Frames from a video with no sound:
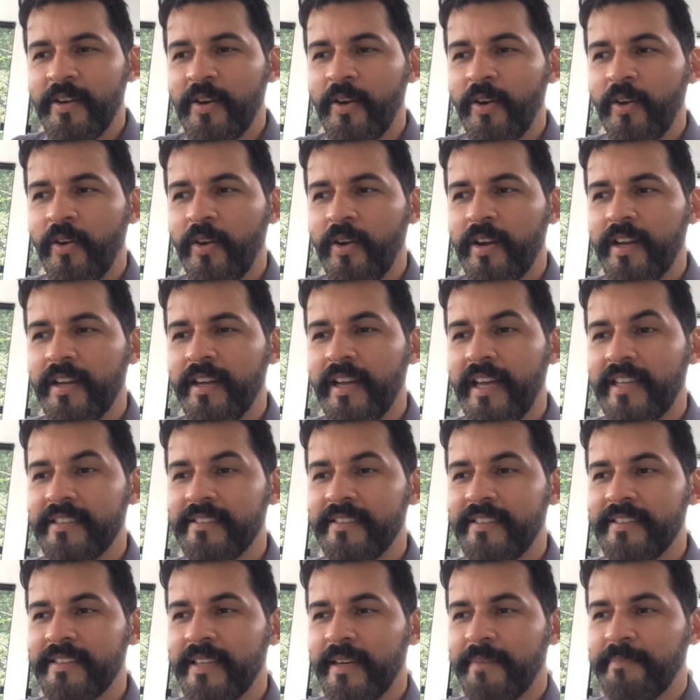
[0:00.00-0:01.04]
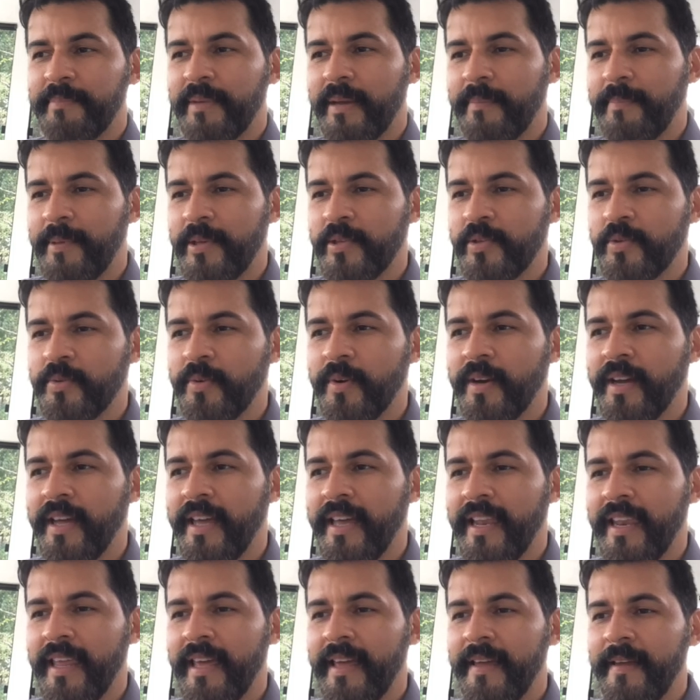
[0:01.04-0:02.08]
Coloca, às vezes a, a pessoa
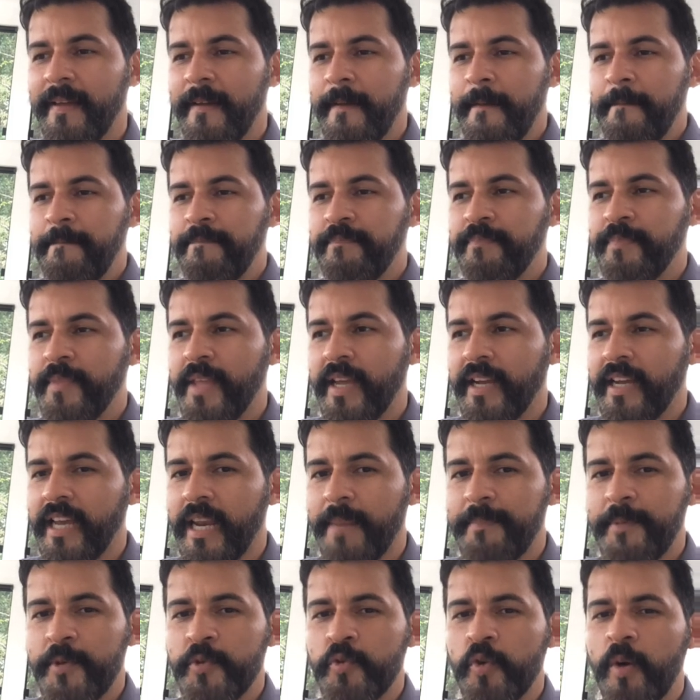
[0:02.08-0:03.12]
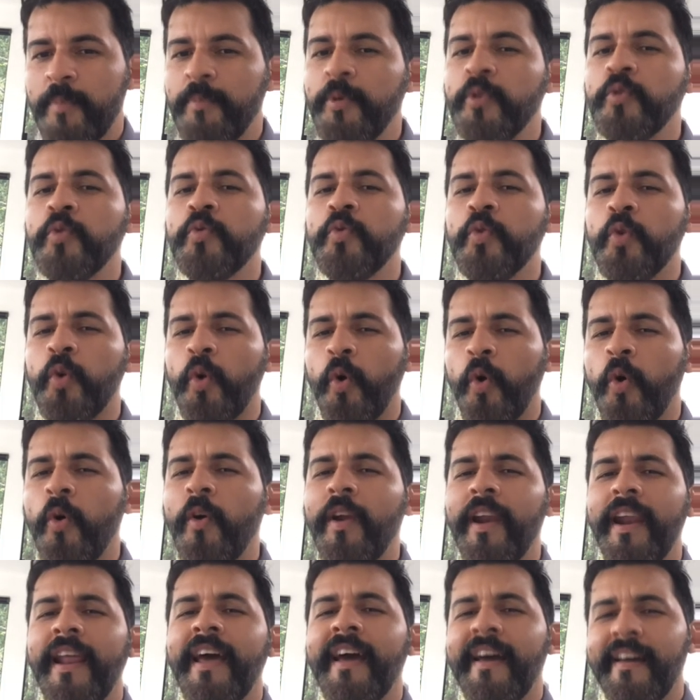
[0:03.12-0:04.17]
ela é aquela pessoa muito
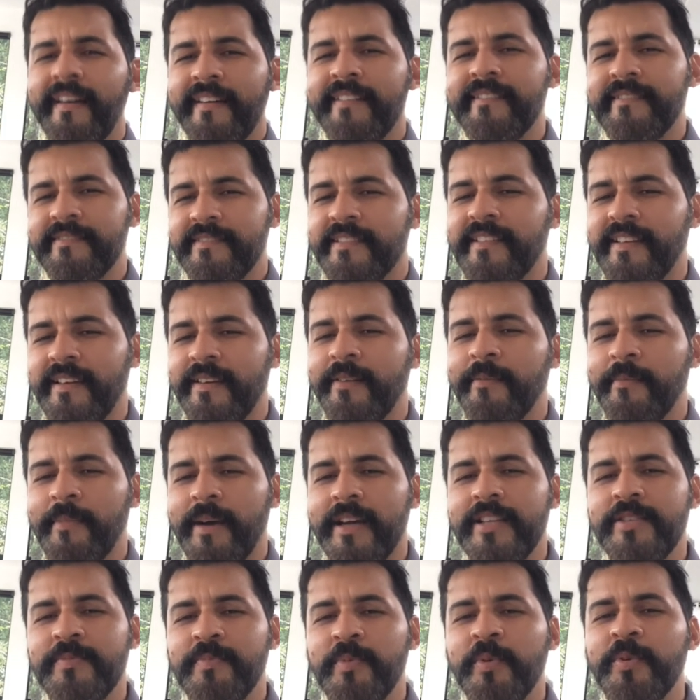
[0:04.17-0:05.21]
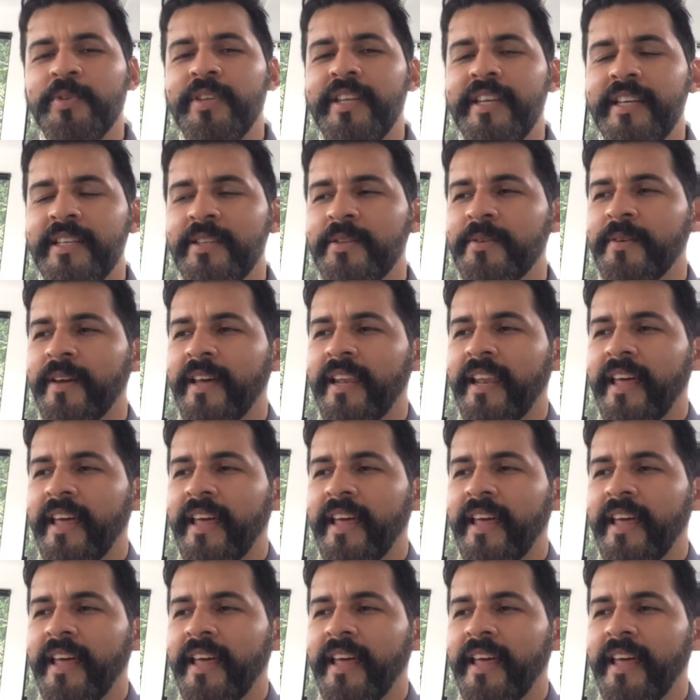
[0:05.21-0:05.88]
durona, né? mas por dentro